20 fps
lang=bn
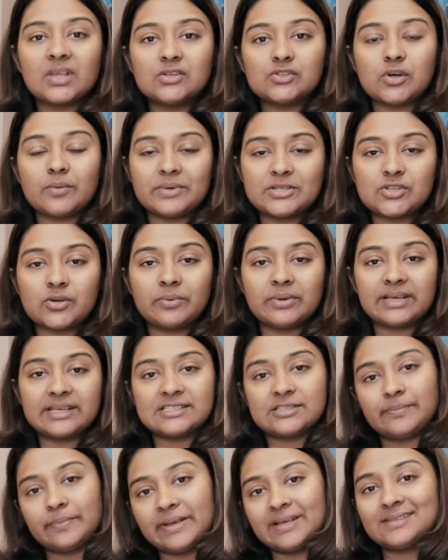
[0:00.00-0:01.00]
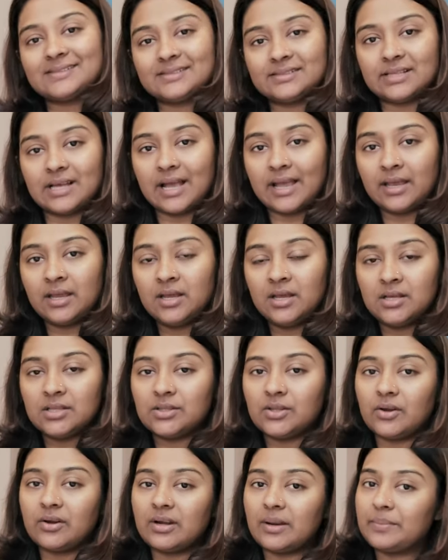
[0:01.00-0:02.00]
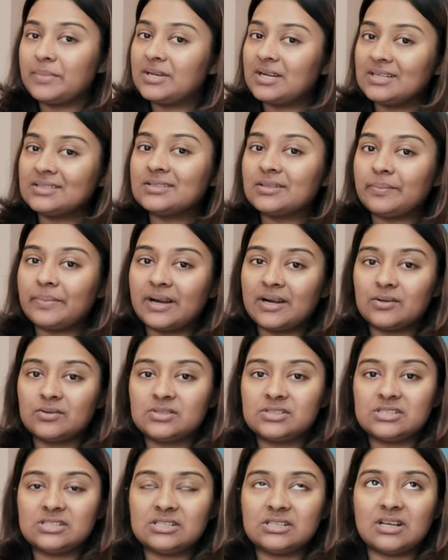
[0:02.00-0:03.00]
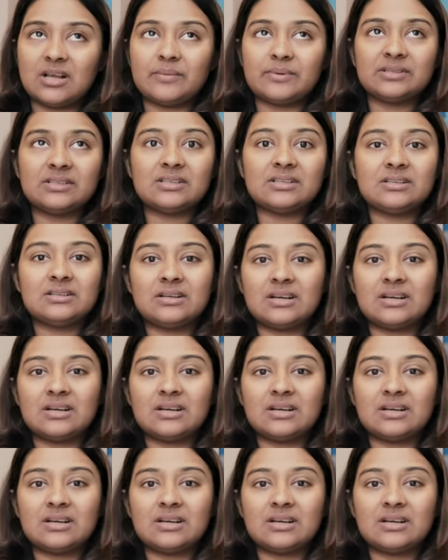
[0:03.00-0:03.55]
সবাই সবাইকে স্পেস দেয় ধরেন আপনি রাস্তা পার হচ্ছেন আমাদের